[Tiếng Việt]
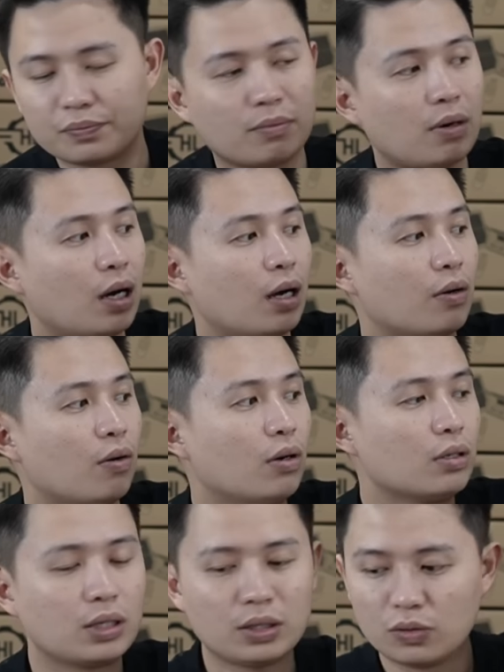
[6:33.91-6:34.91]
mà
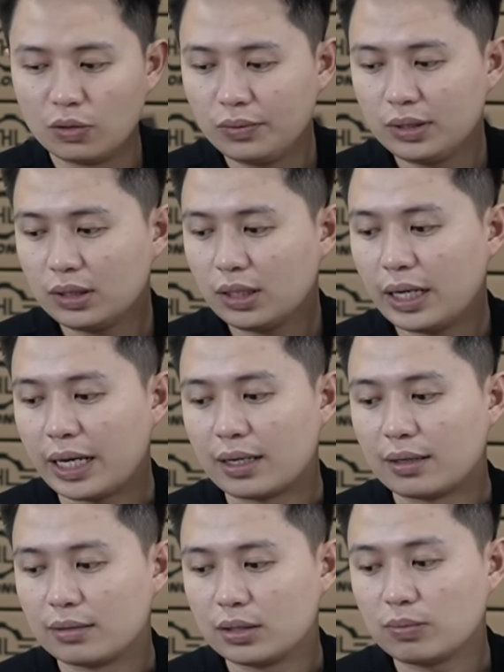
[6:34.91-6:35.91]
nó kết nối với những cái đèn
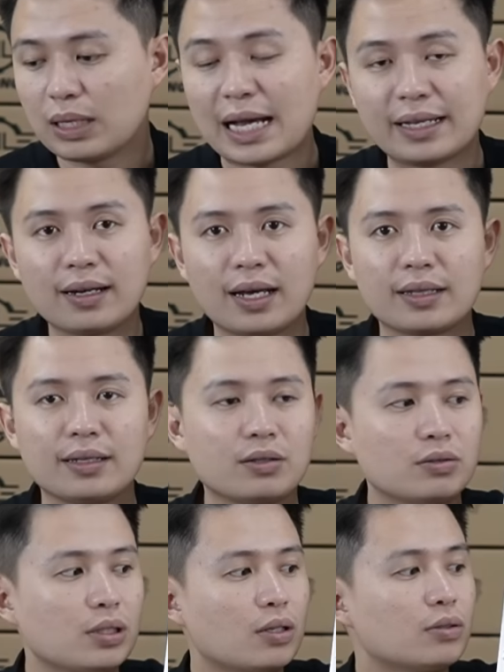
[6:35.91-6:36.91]
trong nhà như này thì
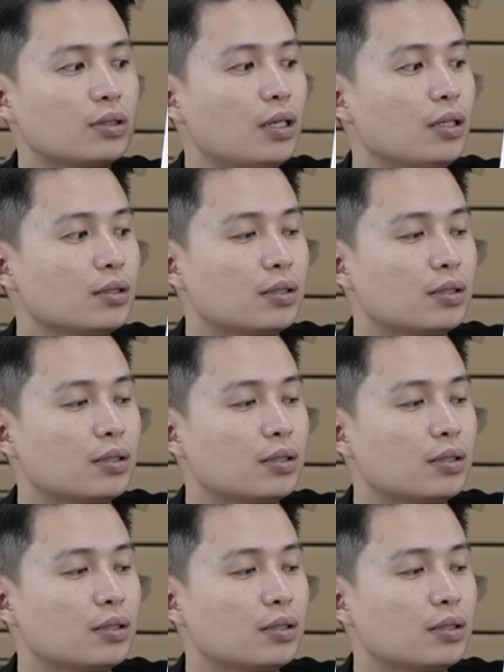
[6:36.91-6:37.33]
nó sẽ có dây